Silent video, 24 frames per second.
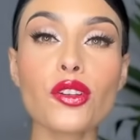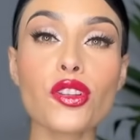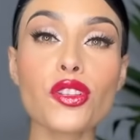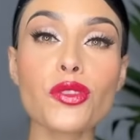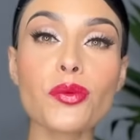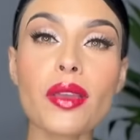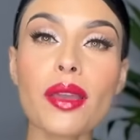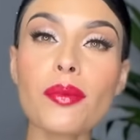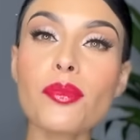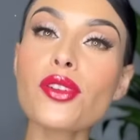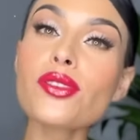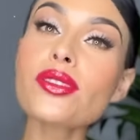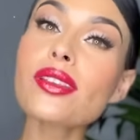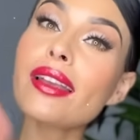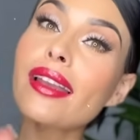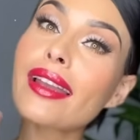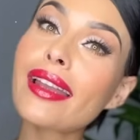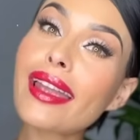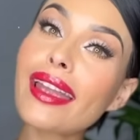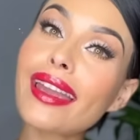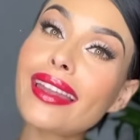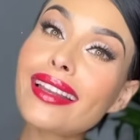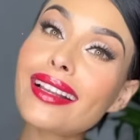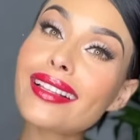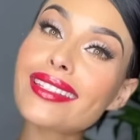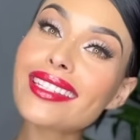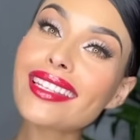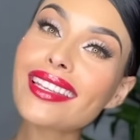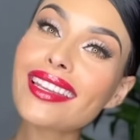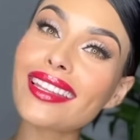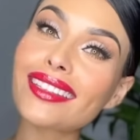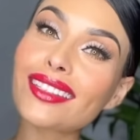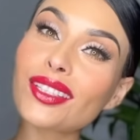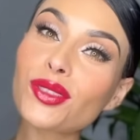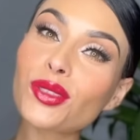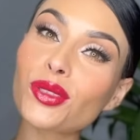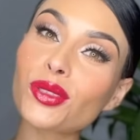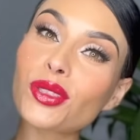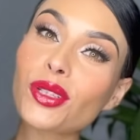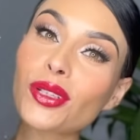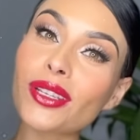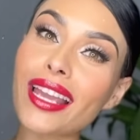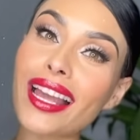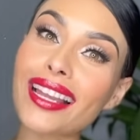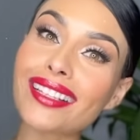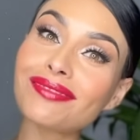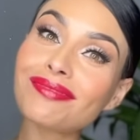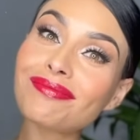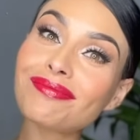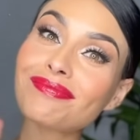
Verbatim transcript: Nos vemos en el siguiente tutorial.